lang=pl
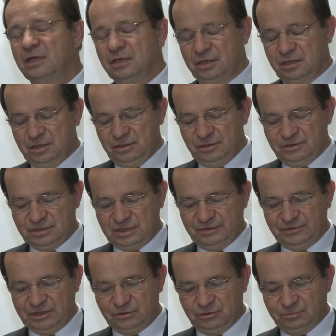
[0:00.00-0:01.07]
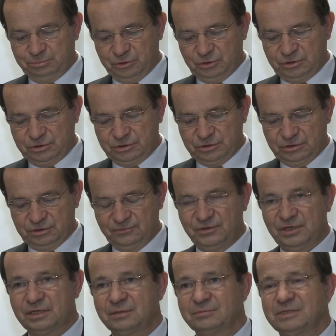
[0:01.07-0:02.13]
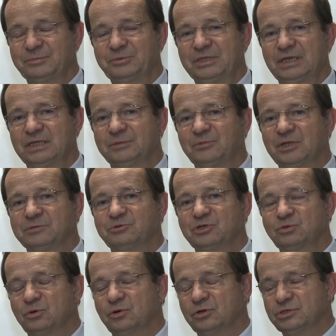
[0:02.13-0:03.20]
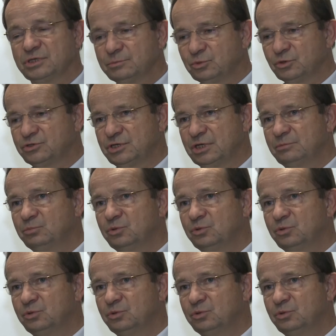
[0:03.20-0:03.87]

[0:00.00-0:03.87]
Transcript: e, i stawia to pod e, wielkim zapytaniem nasz przyszłoroczny budżet.